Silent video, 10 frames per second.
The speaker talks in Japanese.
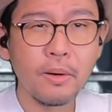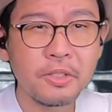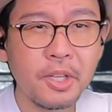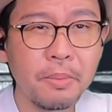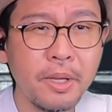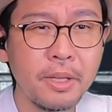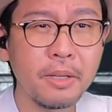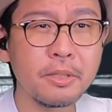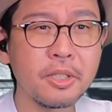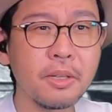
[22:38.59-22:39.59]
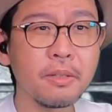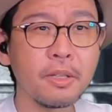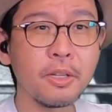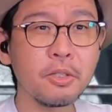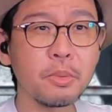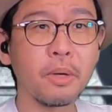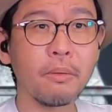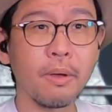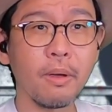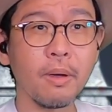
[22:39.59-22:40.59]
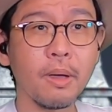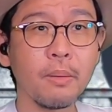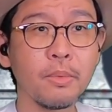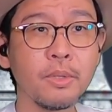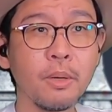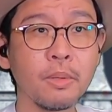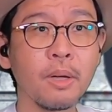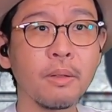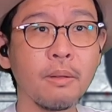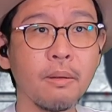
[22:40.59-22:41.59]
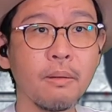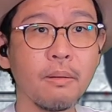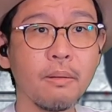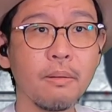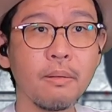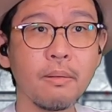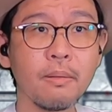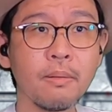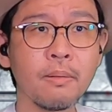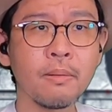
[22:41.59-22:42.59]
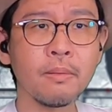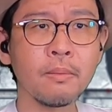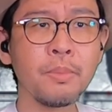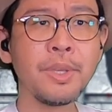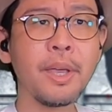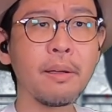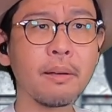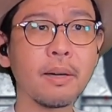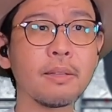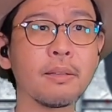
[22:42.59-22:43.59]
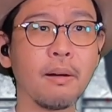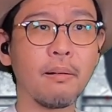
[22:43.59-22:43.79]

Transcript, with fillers: 喋れてる時点で大丈夫だよね。胸打たれて。見えんかった。